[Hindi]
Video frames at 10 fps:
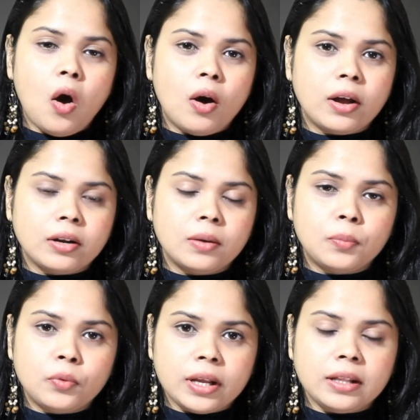और
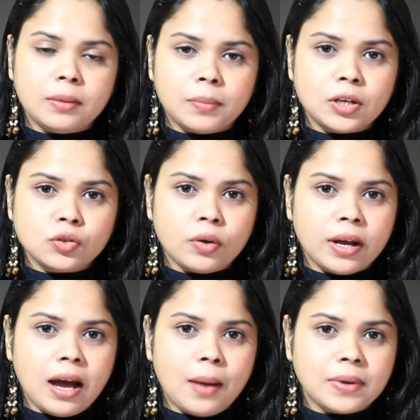पूरे दिन भर जो
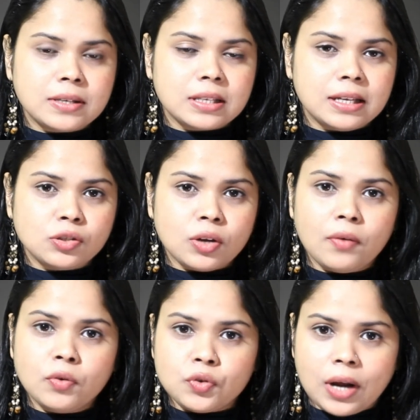है आपकी स्किन जो है
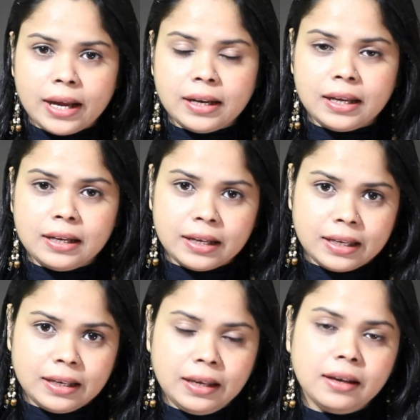वो ड्राई नहीं
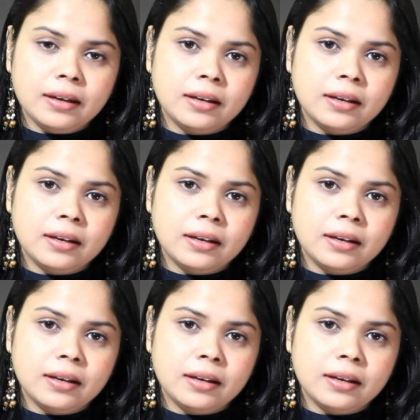लगेगी